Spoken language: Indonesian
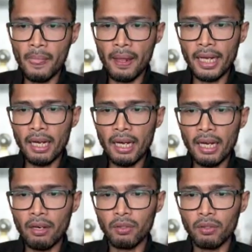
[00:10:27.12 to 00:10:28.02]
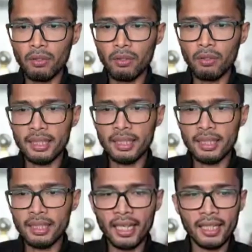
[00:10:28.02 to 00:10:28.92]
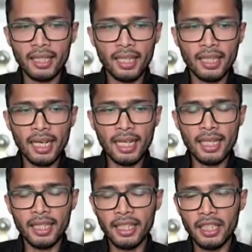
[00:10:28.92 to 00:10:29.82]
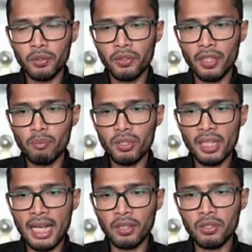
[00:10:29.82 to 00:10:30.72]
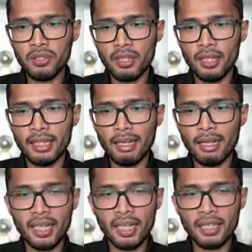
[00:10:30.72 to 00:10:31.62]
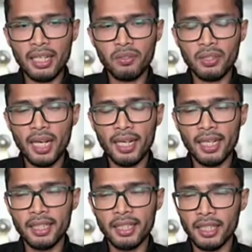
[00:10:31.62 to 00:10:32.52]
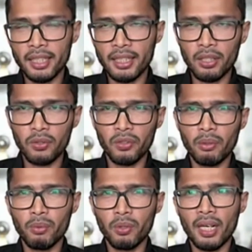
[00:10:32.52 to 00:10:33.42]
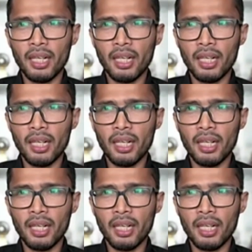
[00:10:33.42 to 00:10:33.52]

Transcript: Ya, untuk uh, target terdekat ada di 7.100, uh, eh, tapi untuk target selanjutnya ada di sekitar 7.225.